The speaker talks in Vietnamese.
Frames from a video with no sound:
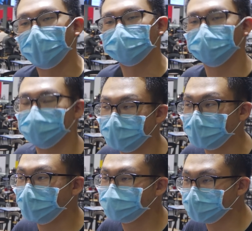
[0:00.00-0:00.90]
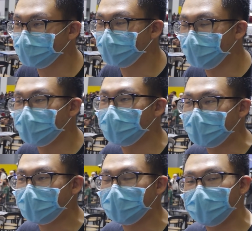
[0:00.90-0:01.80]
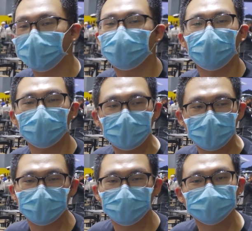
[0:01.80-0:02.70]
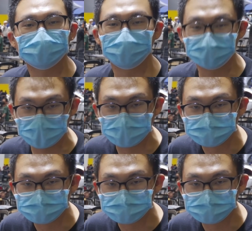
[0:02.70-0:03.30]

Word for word: qua sử dụng một cái hộp số gọi là Eco Dynamic CVT